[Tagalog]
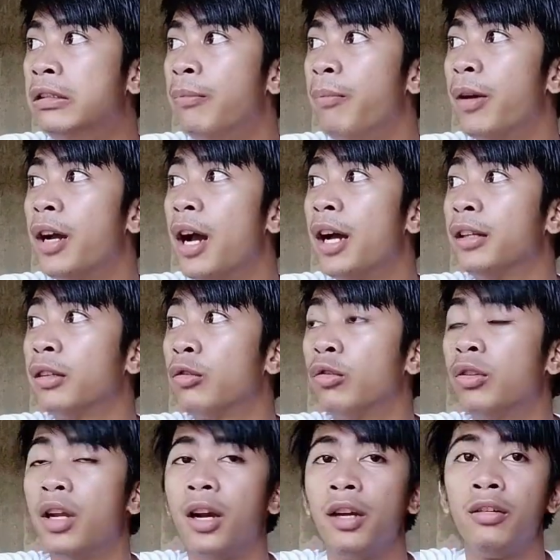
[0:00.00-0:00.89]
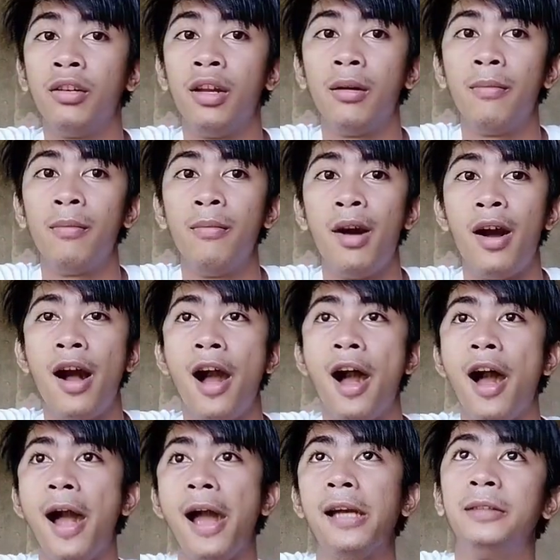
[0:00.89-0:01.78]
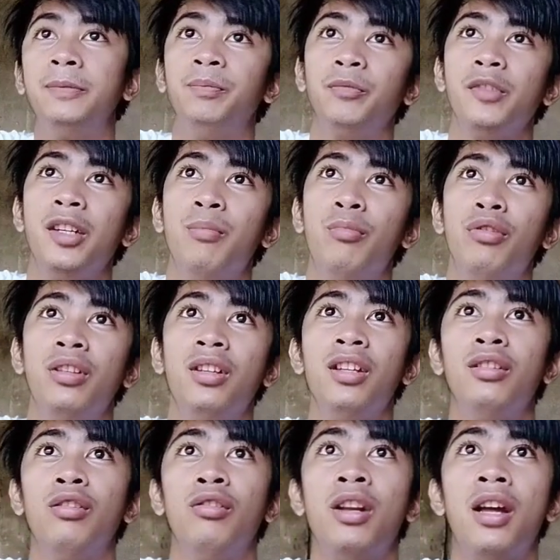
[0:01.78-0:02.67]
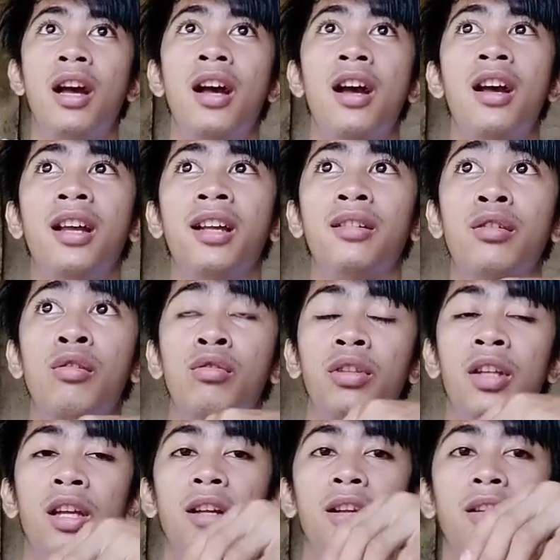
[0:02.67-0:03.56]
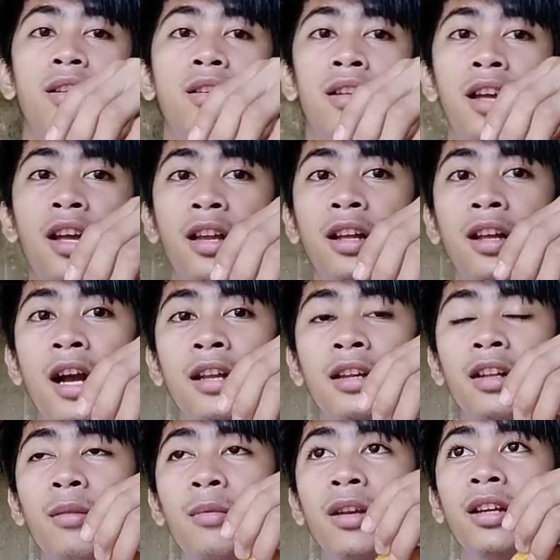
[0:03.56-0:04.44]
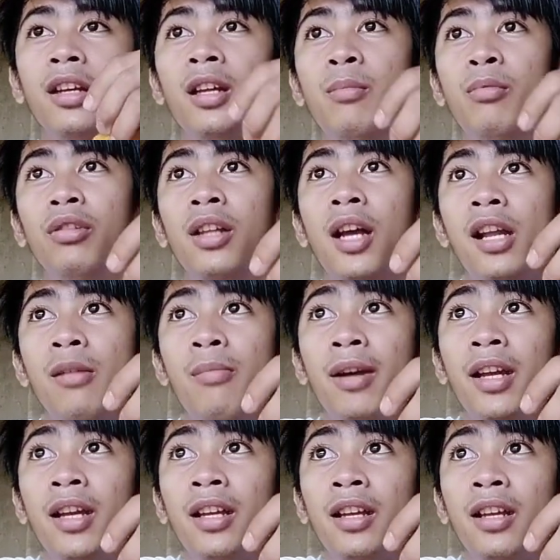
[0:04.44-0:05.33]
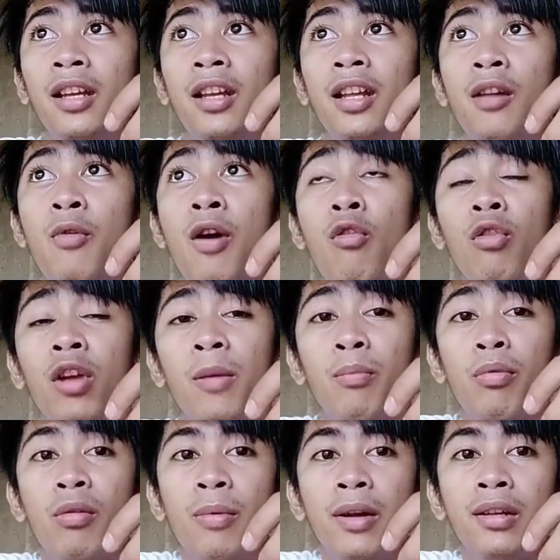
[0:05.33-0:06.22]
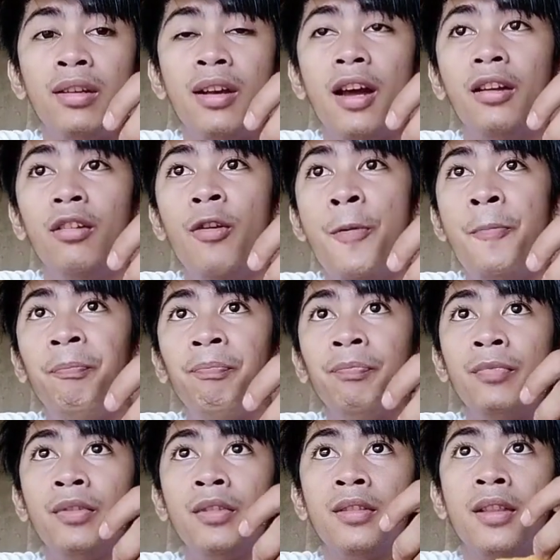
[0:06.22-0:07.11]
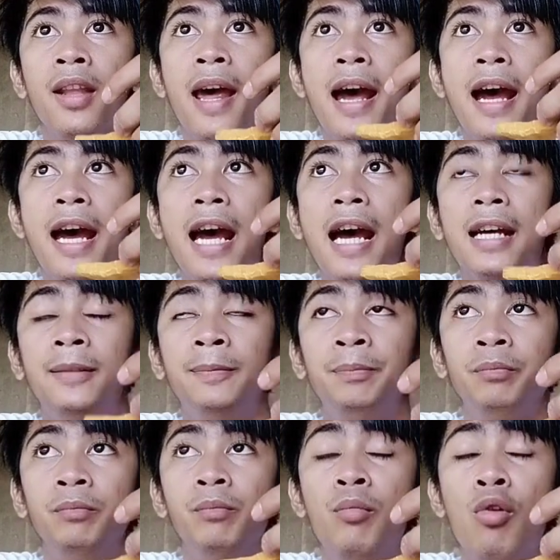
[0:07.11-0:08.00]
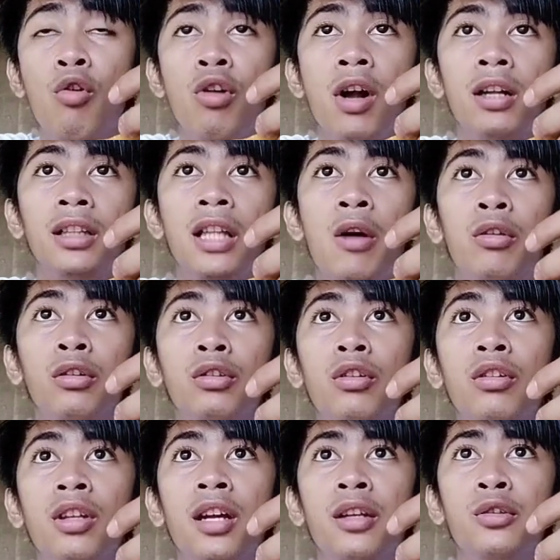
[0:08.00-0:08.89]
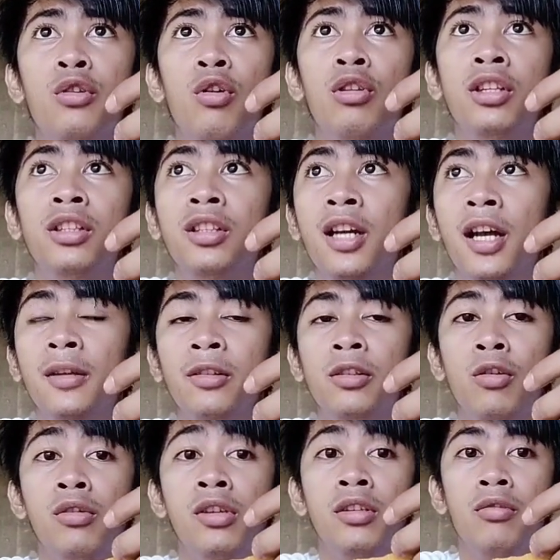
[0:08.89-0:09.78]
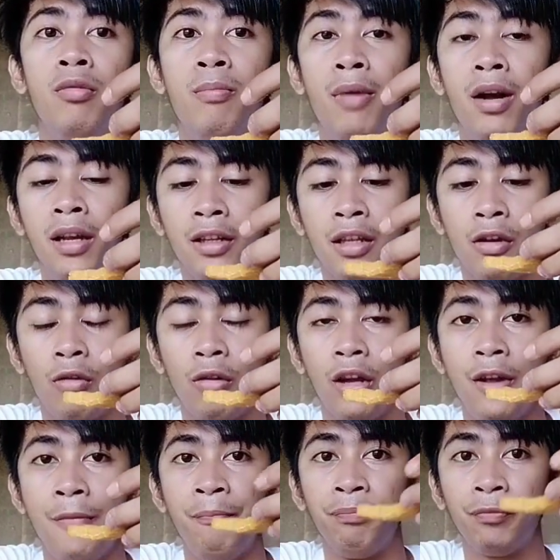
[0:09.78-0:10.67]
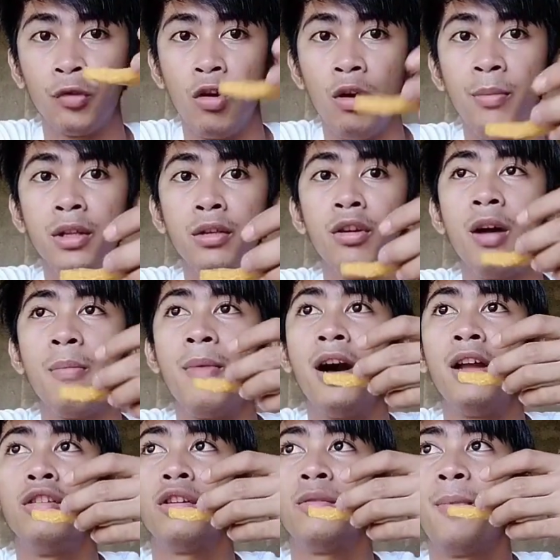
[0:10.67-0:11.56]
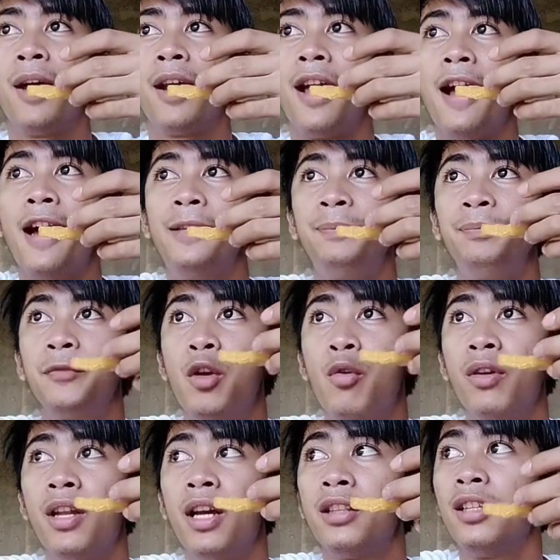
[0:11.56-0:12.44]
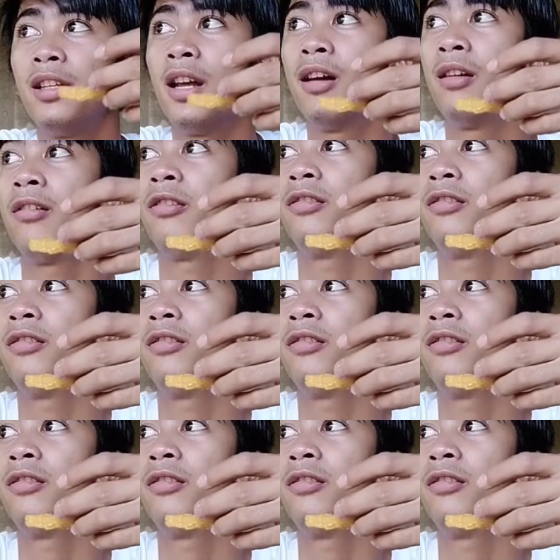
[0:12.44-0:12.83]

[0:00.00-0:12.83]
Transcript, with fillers: paghahunt ko ng ano ng mga ibon dito na exotic kasi naghahunt kami ng ibon dahil may ginawa akong improvise na ano na bogang tawag doon na Jolin gun, Jolin yung bala niya, okay? Comment nyo lang mga lods para doon natin ng